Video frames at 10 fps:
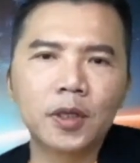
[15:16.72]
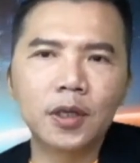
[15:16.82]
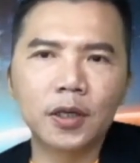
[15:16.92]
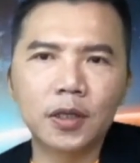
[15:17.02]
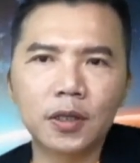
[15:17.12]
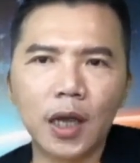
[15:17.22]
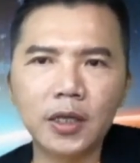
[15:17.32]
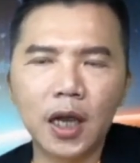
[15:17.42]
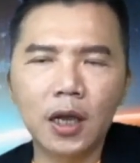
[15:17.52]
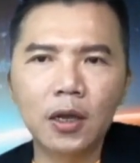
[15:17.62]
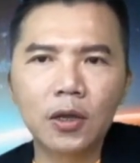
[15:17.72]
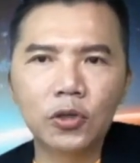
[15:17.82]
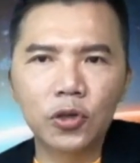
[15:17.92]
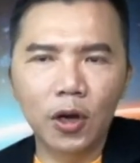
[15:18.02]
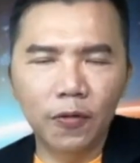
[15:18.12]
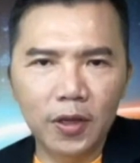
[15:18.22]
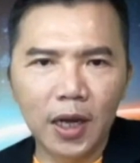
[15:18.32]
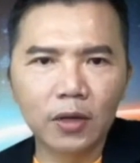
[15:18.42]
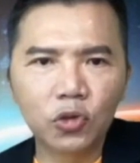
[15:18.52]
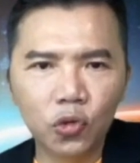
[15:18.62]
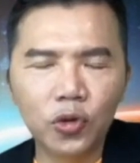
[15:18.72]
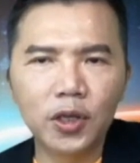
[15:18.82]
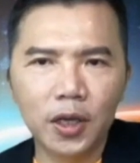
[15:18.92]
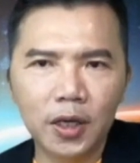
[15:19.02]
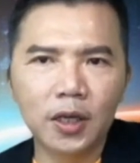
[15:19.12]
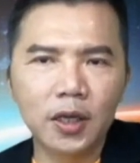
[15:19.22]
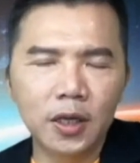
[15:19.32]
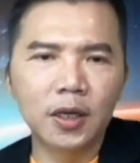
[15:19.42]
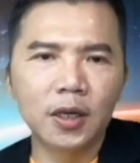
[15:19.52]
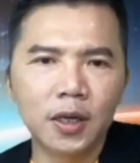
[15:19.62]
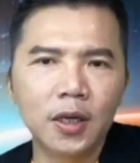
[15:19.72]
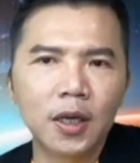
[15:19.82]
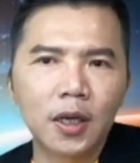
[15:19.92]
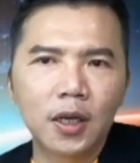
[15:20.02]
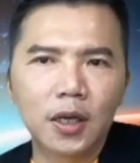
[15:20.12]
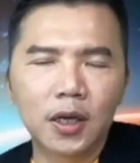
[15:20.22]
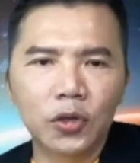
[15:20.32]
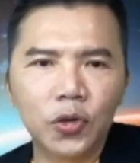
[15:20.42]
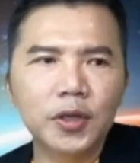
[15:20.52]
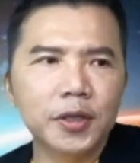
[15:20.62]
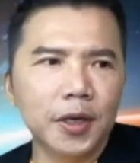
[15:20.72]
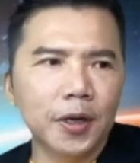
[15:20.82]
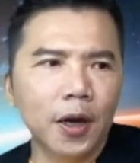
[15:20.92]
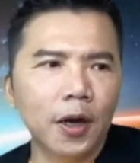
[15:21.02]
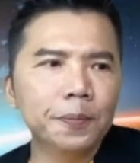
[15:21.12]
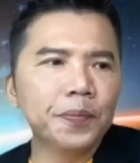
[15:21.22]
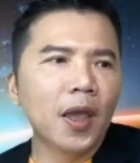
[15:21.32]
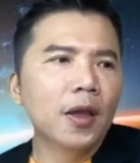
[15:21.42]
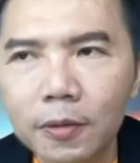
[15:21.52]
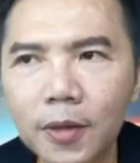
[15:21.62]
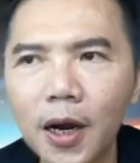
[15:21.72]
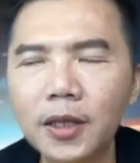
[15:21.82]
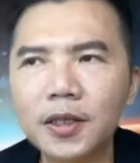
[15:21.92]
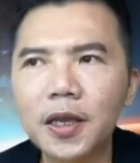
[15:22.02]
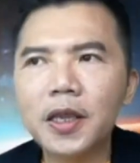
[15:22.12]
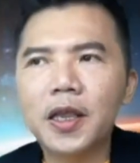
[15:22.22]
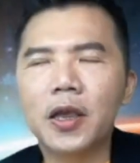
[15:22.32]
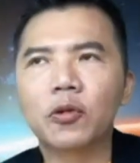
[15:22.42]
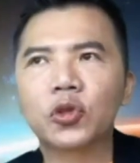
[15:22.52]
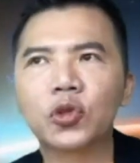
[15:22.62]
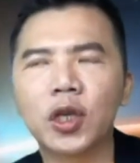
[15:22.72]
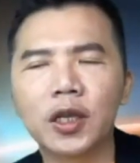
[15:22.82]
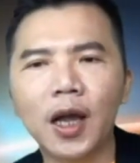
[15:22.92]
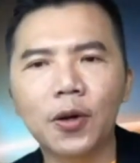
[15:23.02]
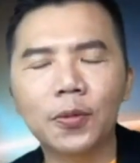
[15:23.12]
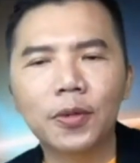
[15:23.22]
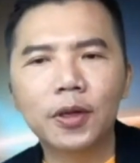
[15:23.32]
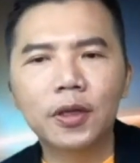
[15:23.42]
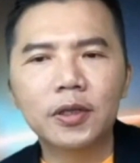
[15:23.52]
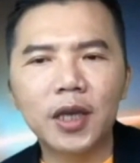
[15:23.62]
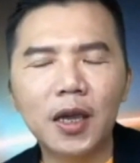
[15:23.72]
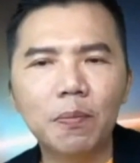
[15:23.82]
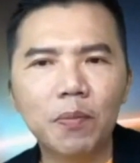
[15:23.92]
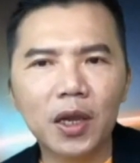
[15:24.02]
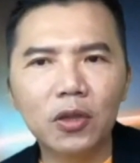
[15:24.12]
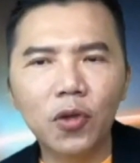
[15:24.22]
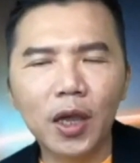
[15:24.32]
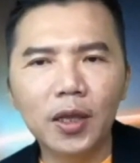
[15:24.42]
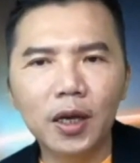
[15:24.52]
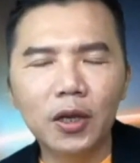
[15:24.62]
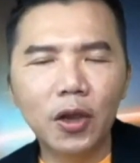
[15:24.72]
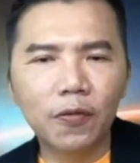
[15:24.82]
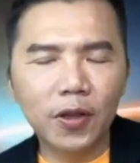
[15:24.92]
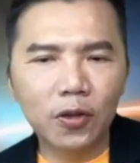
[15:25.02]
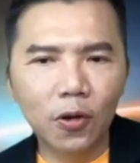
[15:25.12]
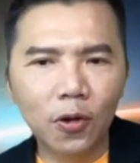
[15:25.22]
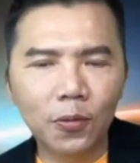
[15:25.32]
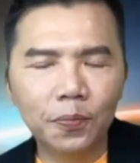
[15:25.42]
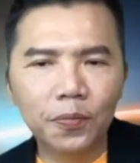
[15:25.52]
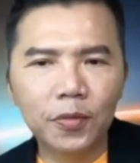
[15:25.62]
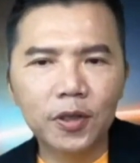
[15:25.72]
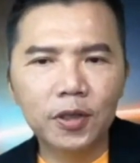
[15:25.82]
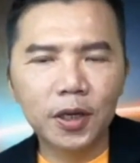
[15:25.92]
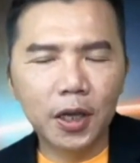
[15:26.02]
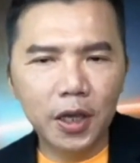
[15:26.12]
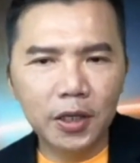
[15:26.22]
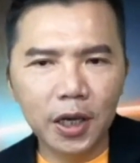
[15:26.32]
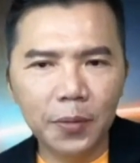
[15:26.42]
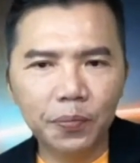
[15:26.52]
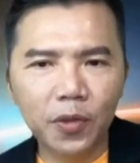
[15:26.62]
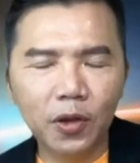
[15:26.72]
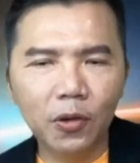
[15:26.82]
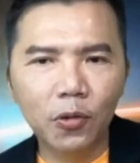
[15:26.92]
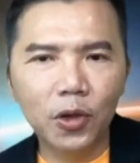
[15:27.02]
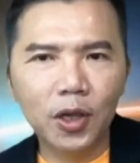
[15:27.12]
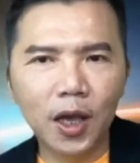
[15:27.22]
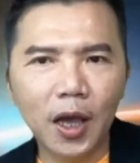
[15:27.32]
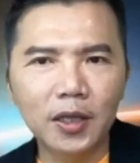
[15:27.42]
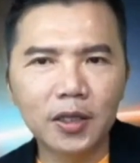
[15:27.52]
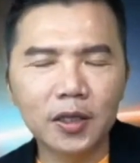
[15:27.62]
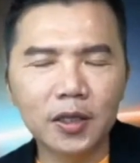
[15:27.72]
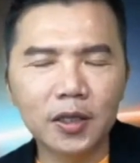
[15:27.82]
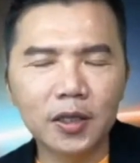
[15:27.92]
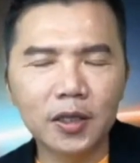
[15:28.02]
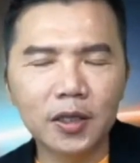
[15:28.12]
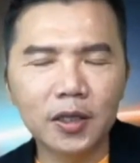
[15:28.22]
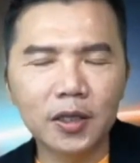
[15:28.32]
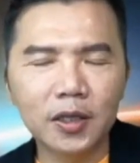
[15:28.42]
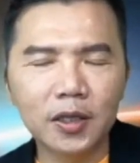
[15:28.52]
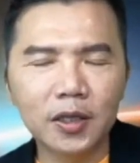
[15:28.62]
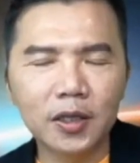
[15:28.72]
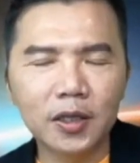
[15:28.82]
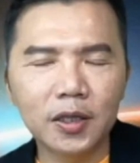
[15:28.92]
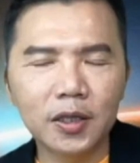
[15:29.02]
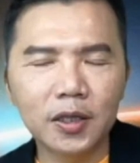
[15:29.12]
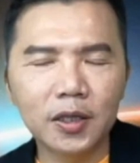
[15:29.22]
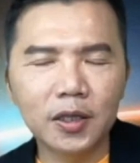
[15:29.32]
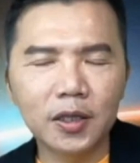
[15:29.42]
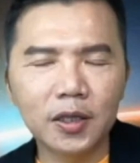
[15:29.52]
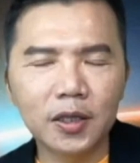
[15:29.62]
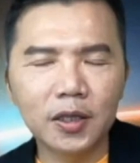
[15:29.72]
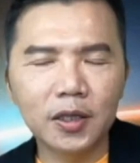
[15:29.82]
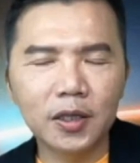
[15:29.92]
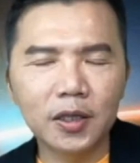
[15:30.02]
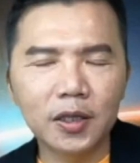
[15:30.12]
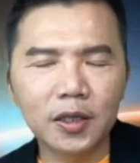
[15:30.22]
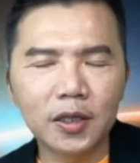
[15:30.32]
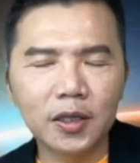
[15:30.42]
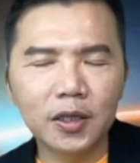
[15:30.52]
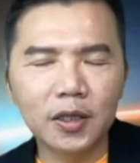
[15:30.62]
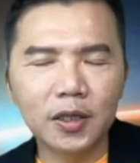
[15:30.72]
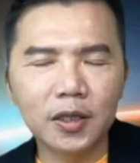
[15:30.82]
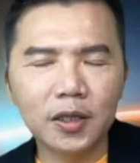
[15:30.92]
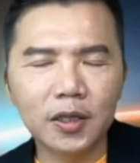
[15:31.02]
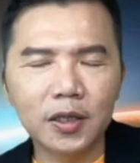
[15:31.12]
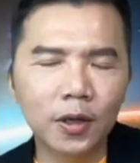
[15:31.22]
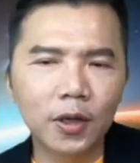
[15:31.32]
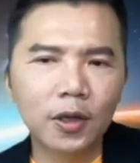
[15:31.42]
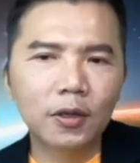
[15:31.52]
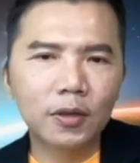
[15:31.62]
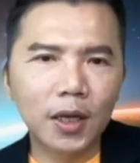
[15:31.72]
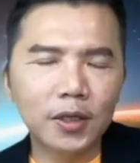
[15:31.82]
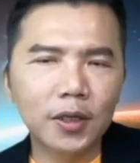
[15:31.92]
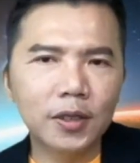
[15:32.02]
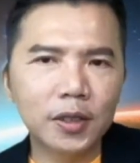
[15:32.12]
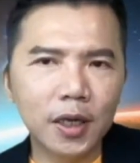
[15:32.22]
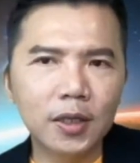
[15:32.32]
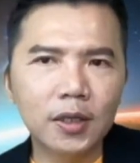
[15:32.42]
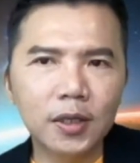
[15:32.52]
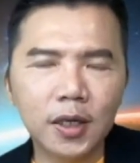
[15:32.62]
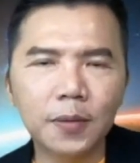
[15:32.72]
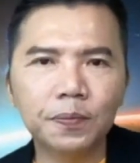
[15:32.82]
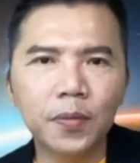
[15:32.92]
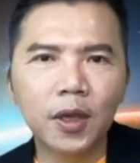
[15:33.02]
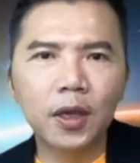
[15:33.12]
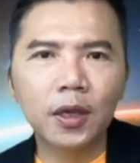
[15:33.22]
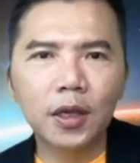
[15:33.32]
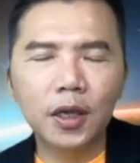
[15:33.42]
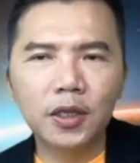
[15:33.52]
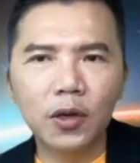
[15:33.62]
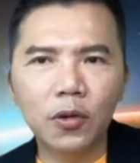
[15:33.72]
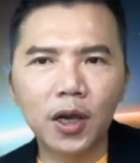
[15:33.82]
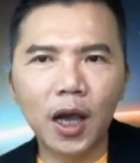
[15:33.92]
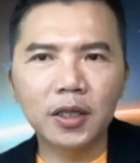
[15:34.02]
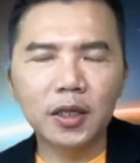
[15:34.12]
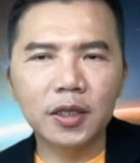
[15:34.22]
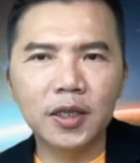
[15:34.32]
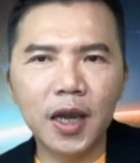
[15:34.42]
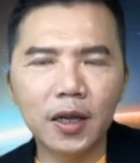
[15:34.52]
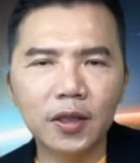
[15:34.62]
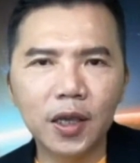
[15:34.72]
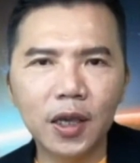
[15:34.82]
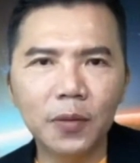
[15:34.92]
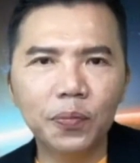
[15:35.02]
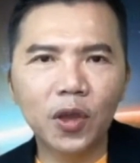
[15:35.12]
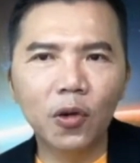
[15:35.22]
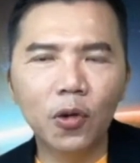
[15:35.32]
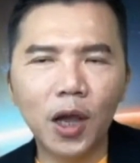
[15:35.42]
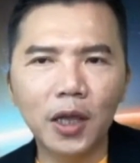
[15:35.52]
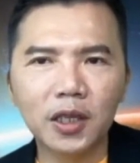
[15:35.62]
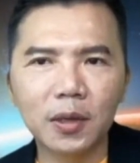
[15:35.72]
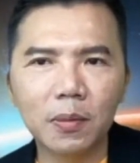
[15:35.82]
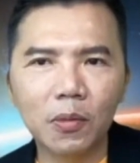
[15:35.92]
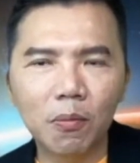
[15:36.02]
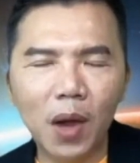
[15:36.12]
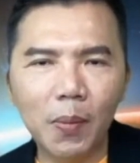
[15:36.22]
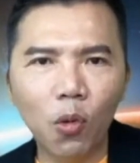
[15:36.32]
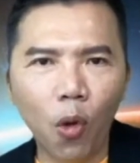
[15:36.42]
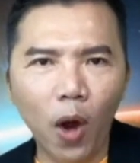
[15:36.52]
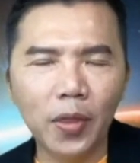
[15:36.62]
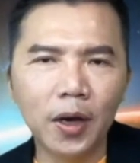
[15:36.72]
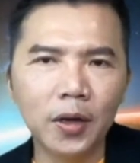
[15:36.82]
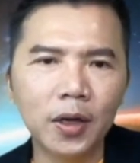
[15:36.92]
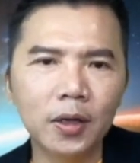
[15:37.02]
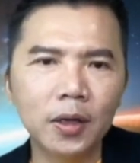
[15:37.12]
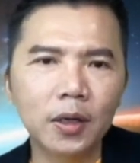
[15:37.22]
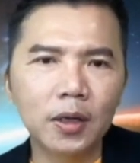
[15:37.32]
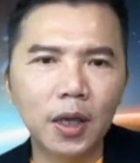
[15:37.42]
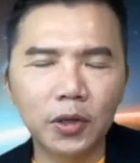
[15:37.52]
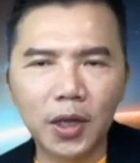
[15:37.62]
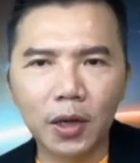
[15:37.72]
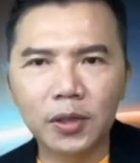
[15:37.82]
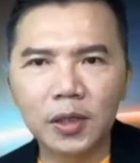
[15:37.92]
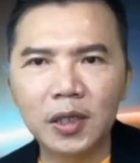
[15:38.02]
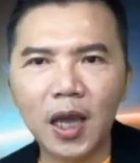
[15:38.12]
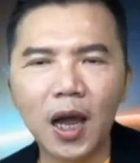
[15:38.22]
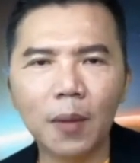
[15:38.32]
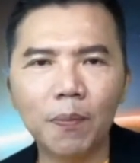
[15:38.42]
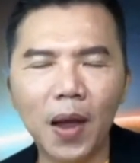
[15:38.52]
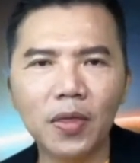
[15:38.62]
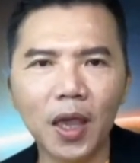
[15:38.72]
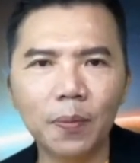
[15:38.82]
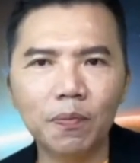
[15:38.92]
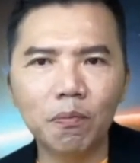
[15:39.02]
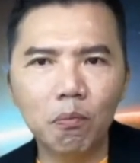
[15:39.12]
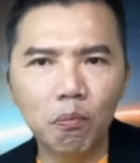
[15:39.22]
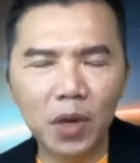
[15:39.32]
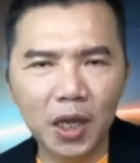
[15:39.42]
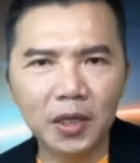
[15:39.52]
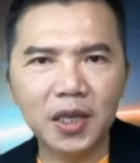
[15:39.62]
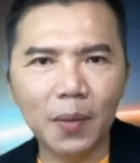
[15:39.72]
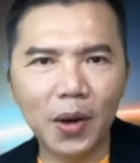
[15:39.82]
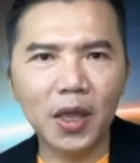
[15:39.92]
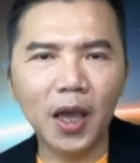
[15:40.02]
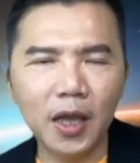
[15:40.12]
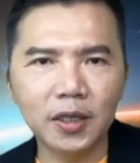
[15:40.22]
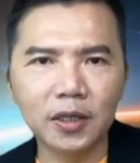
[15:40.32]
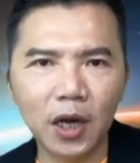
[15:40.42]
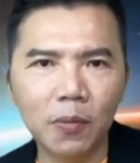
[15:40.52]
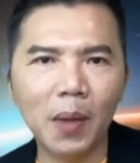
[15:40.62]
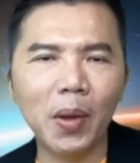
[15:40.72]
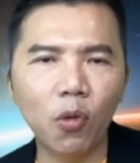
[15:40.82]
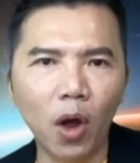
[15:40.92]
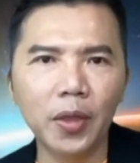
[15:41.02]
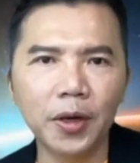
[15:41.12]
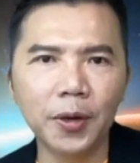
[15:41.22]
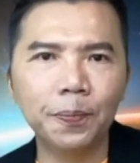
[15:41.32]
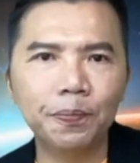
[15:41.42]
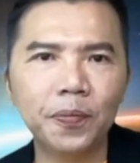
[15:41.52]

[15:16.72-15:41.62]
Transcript: 这个是大家需要非常注意的一个一个一个讯息。好，当然之前也有提到，在明年二月份过后，整个疫情。会开始见到一点点的曙光，一点点的曙光，但是真正疫情会开始降低，会开始慢慢缓和呢，要等到下半年，明年的下半年开始才会慢慢缓和。